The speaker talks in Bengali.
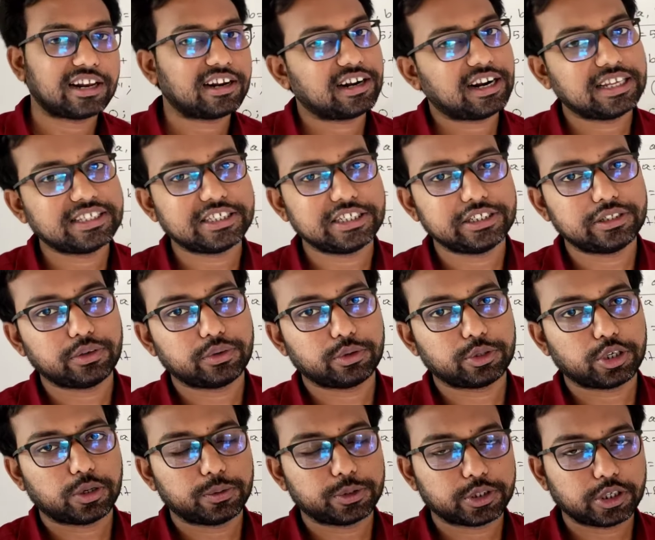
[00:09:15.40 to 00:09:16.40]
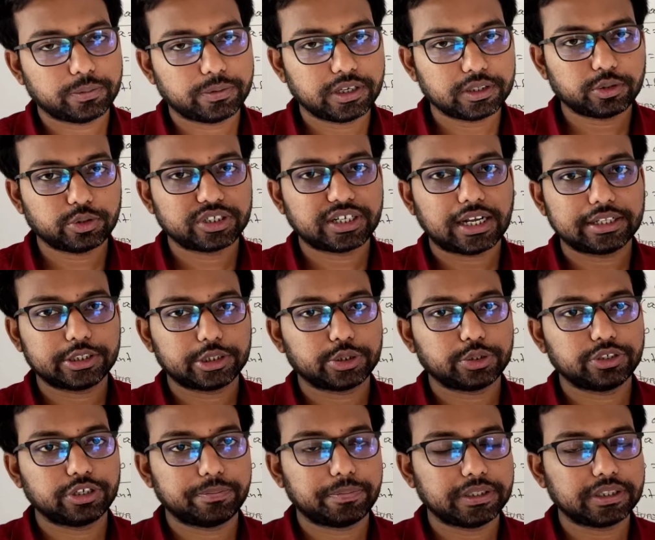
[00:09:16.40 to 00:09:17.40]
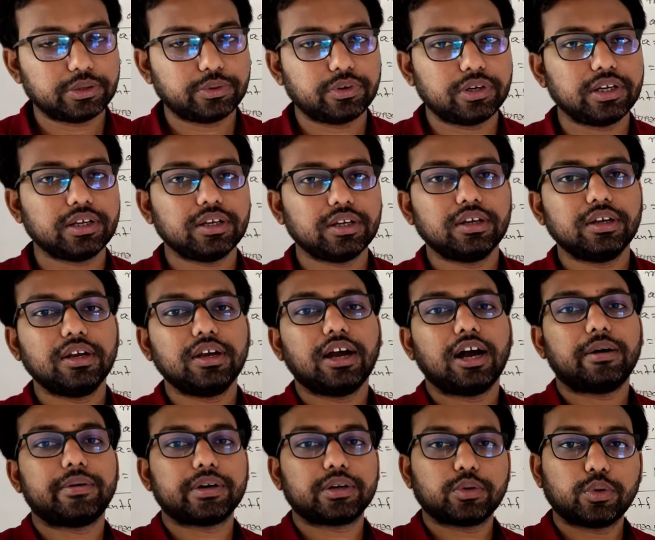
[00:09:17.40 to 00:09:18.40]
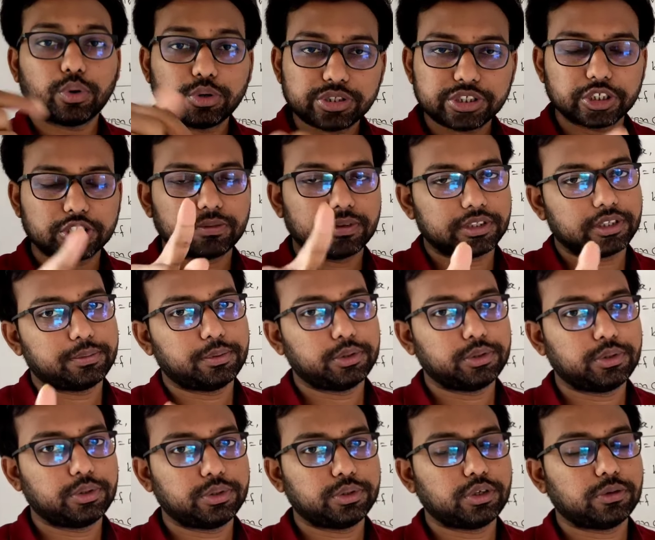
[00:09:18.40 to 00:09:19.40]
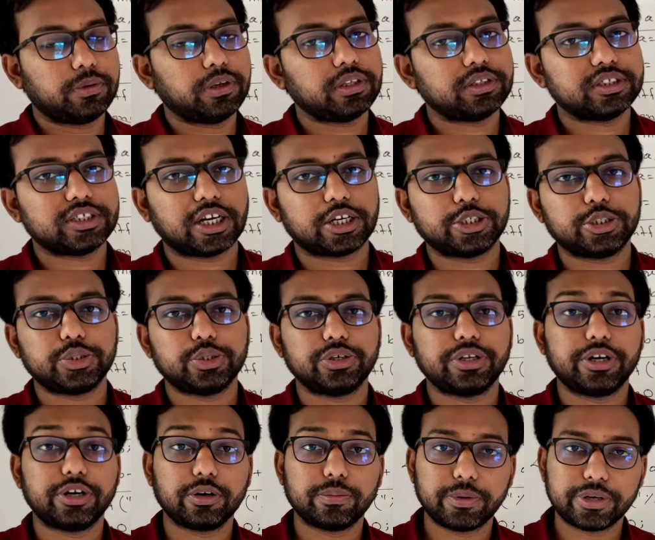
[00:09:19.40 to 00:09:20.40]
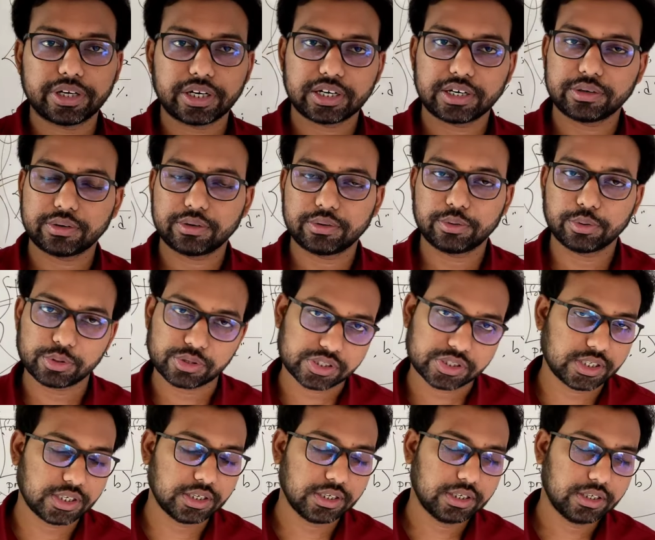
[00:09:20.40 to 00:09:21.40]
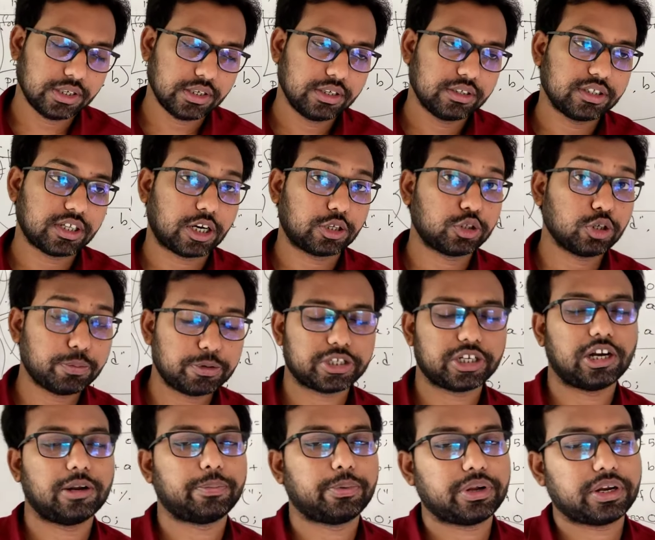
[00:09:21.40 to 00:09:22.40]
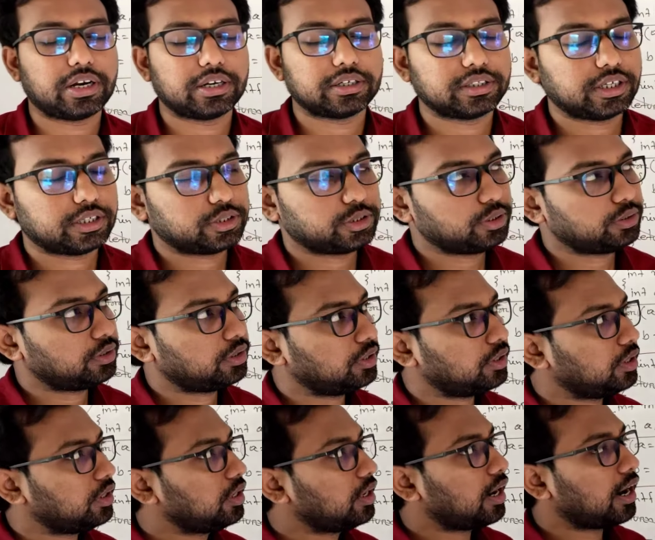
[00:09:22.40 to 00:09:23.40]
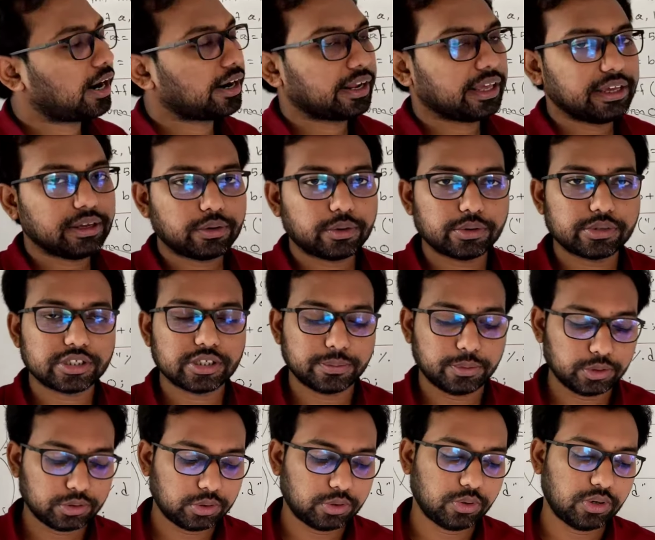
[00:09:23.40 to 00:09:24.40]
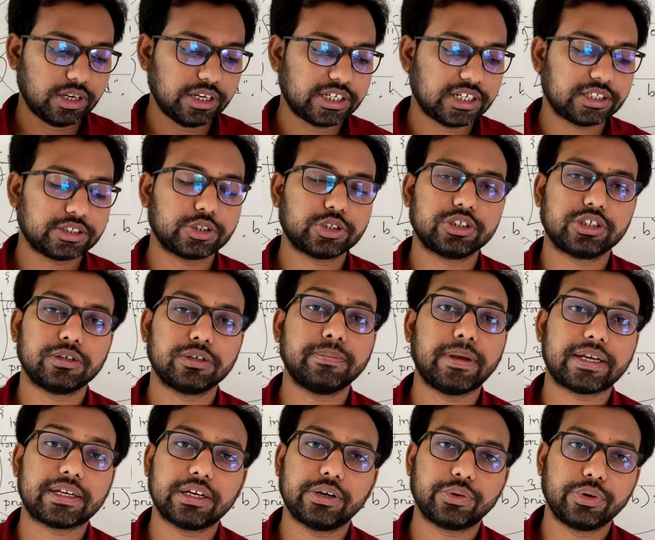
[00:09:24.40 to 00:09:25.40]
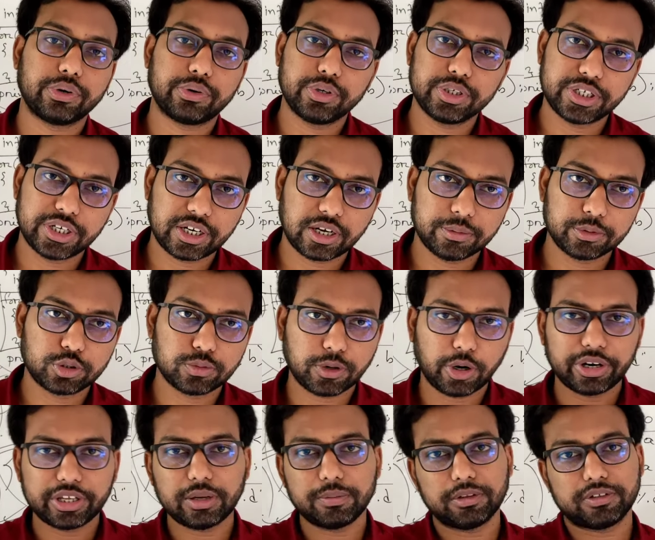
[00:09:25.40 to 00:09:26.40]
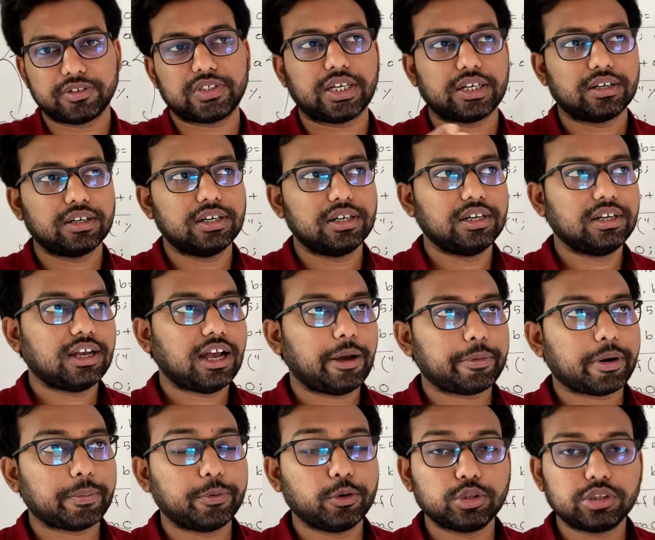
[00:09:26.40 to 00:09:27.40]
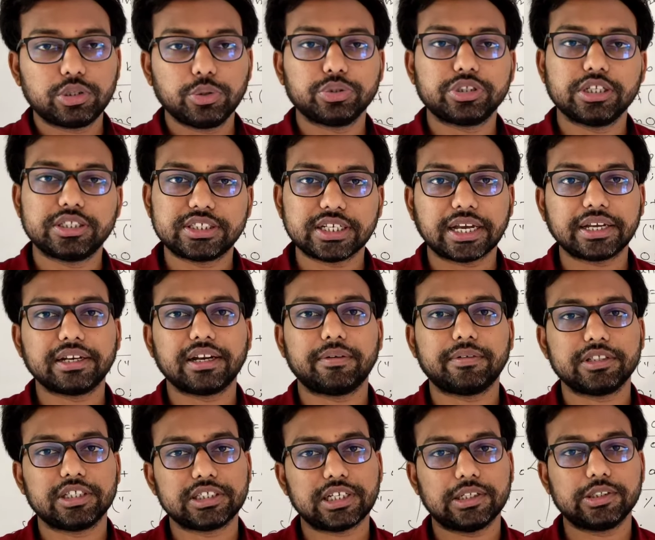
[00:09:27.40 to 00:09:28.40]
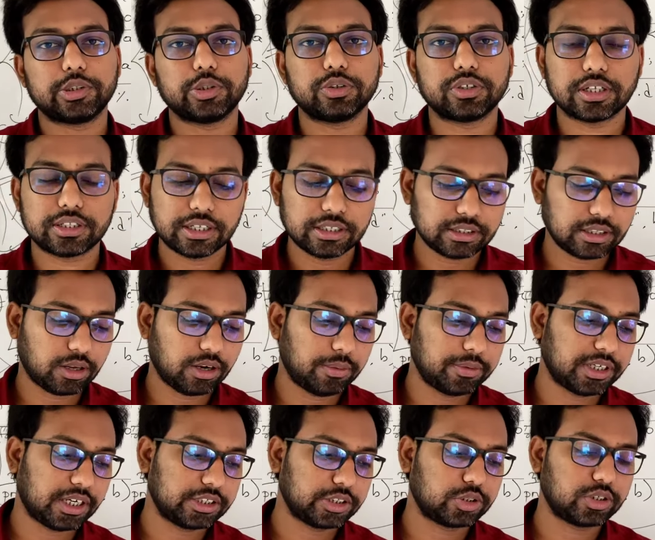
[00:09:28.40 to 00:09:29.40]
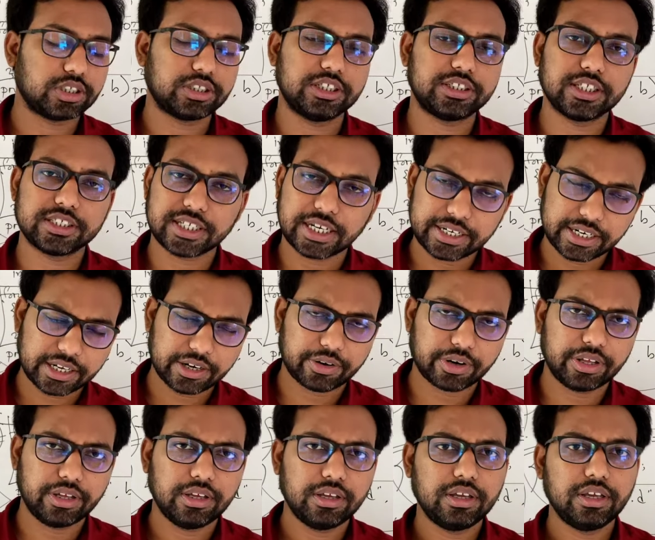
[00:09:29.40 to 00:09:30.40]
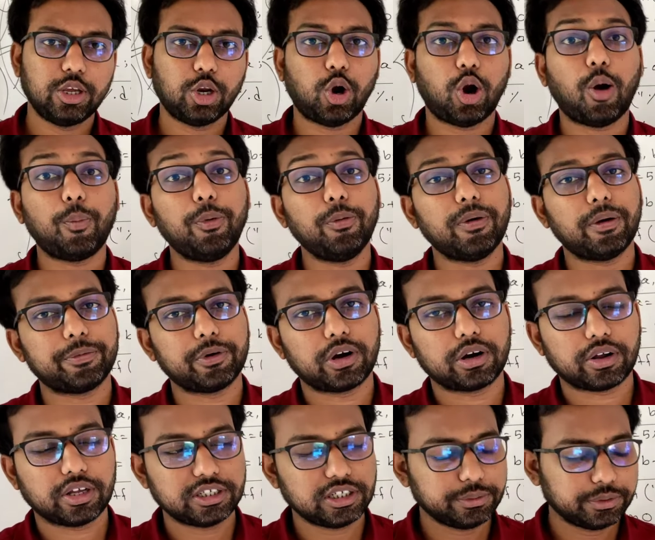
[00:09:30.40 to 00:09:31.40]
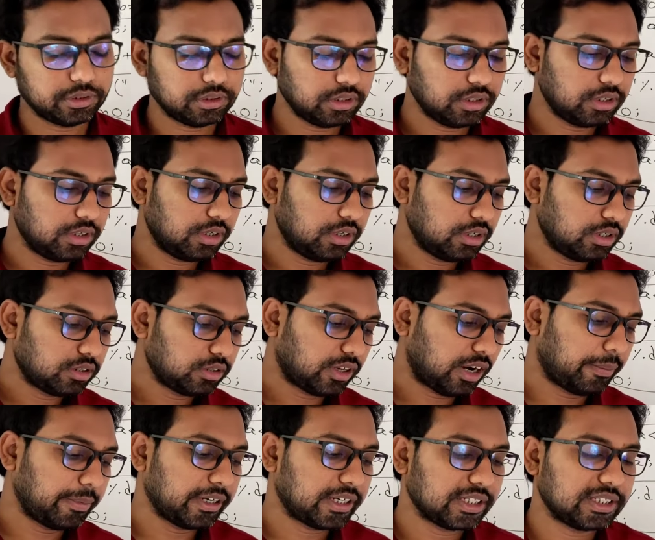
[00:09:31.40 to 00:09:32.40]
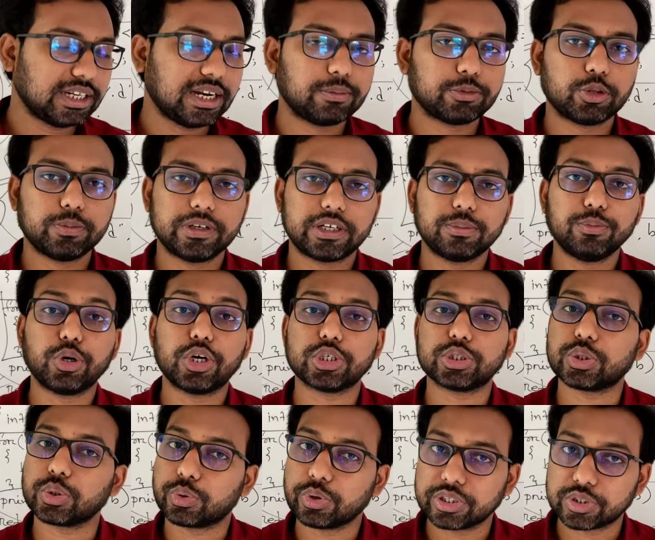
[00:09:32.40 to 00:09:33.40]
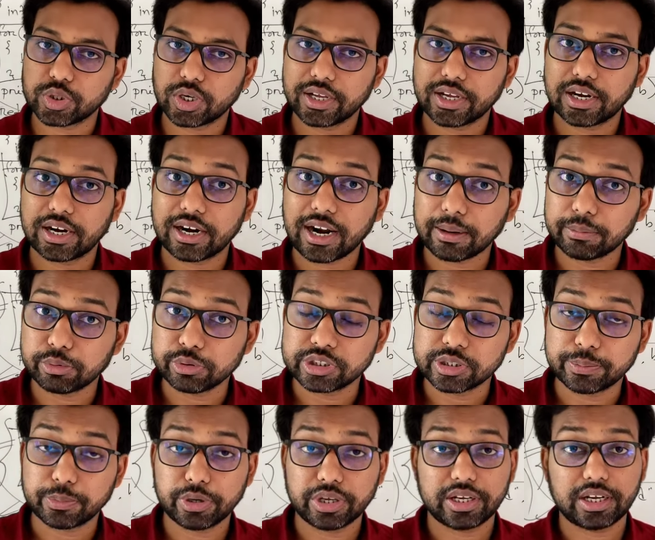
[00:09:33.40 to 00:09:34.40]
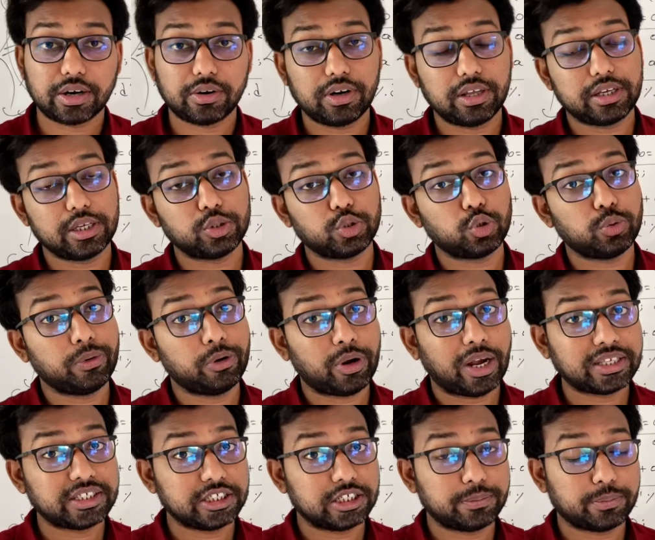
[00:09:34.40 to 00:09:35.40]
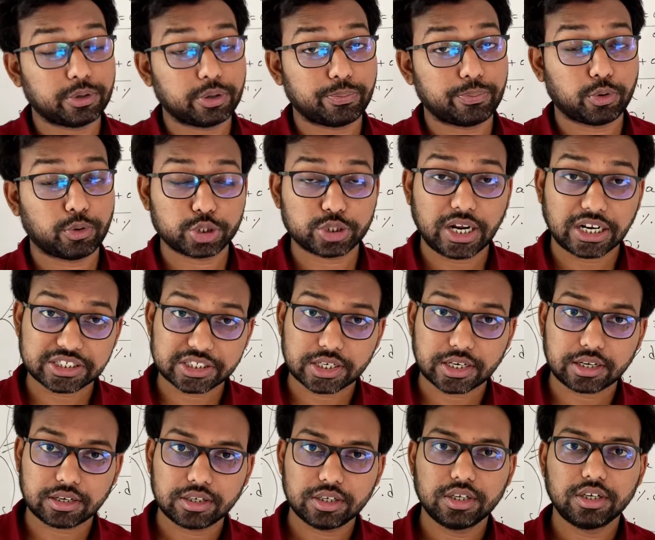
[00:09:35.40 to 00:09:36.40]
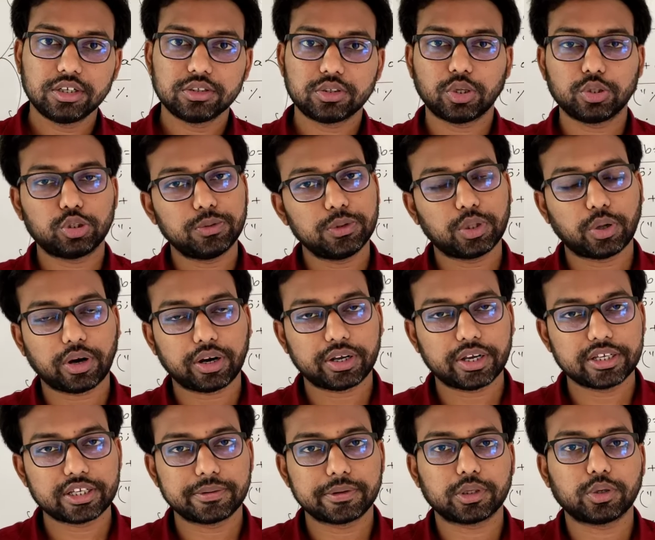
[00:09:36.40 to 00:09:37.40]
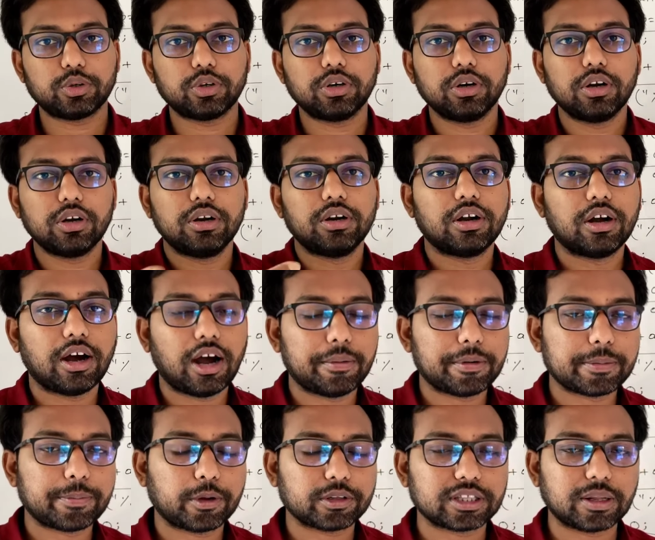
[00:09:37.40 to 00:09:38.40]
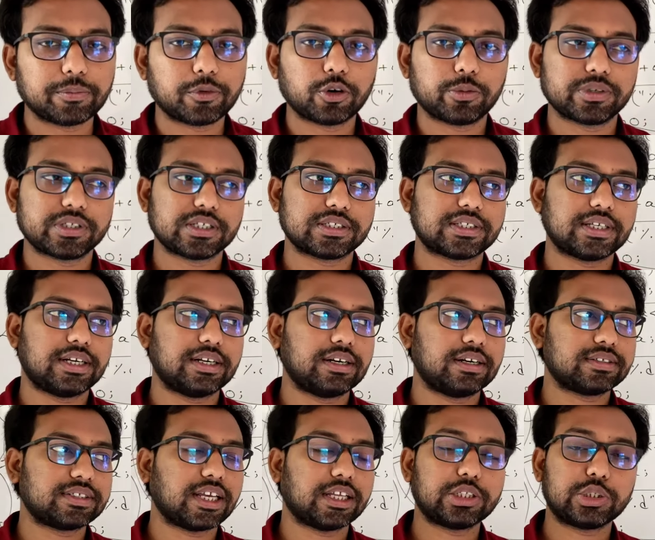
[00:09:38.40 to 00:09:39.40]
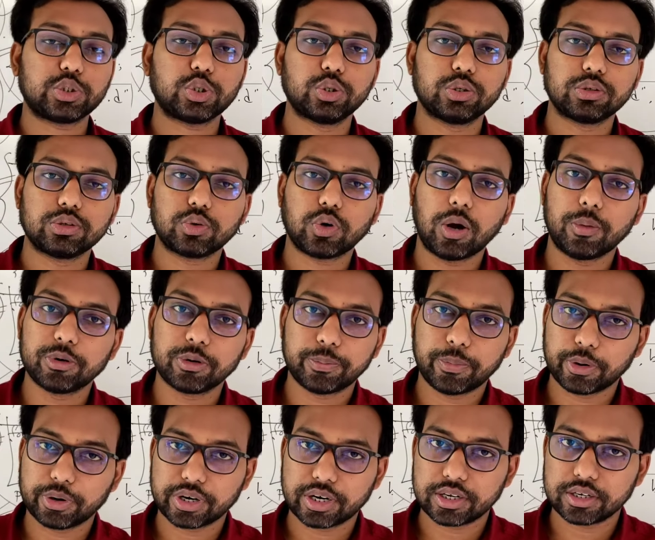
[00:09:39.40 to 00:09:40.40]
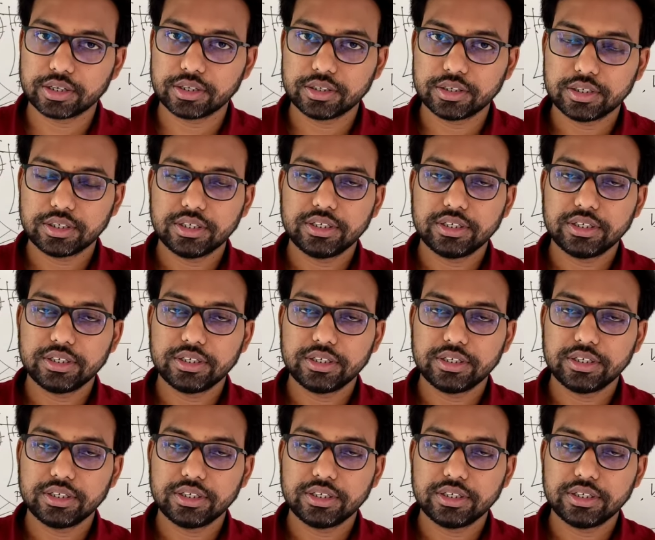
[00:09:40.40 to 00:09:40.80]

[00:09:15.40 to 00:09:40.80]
তার আর আইসিটিতে কোনো সমস্যা হবে না তো সাজেশনটি পেতে হলে আমার কোর্সে তোমাদের ভর্তি হইতে হবে চারশো নিরানব্বই টাকার কোর্সে যারা চব্বিশ সালে পরীক্ষার্থী আছো আর এই কোর্সে ভর্তি হলে এই সাজেশনটা আমি ব্যাখ্যা করে করে শেখাবো তোমরা অনেকে বলতো স্যার আমরা ভর্তি হতে চাই না আমাদের সাজেশনটা দেন তাহলে আমি সাজেশনটা দিতে চাই না কারণ এটা অপব্যবহার হয় যেমন ধরো আমি এটা দিলাম তুমি এটা মুখস্থ করে চলে গেলে না বুঝে পরীক্ষা হলে কিন্তু হুবহু আইসিটি প্রশ্ন আসে না তখন তুমি ধরা খেয়ে যাবে তখন আমার বদনাম করবে যে স্যারের সাজেশন কমন পড়ে না